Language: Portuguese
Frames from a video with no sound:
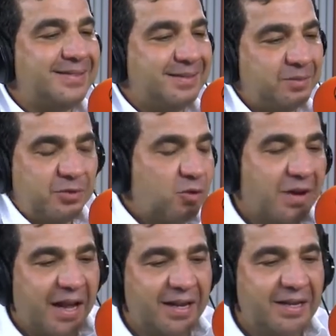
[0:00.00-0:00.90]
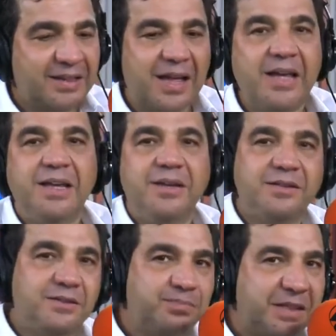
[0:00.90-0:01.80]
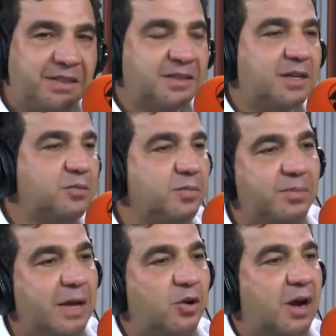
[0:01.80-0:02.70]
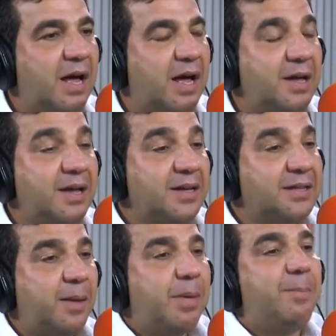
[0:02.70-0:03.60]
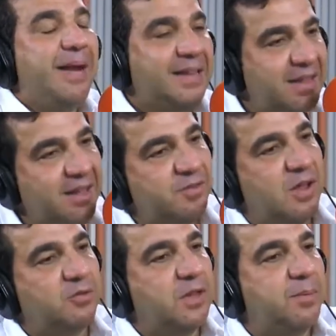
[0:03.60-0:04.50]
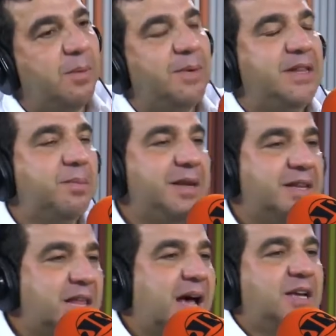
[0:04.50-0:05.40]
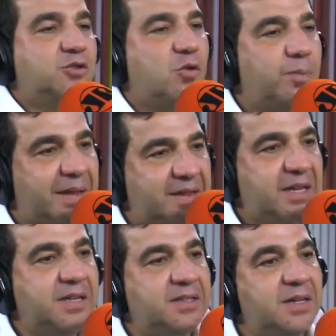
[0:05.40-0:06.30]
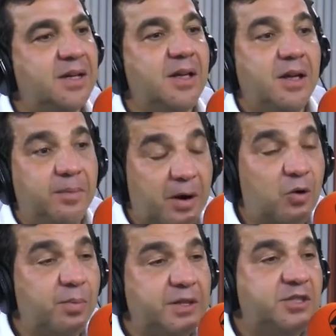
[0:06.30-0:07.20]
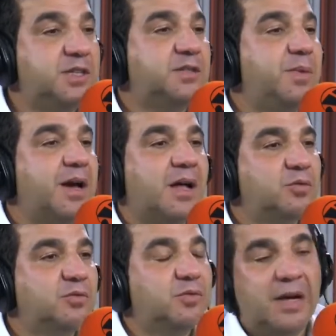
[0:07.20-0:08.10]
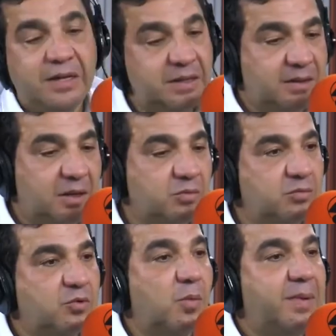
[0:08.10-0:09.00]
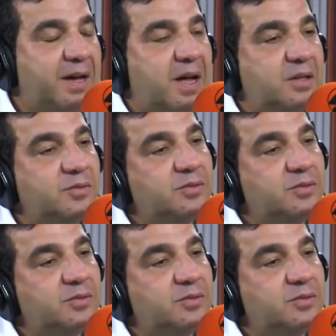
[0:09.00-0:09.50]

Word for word: Você é um cara que tá aí precisando melhorar. Dá para aprender, velho? Dá para aprender habilidade, competência para competir nesse mercado aí tão complicado?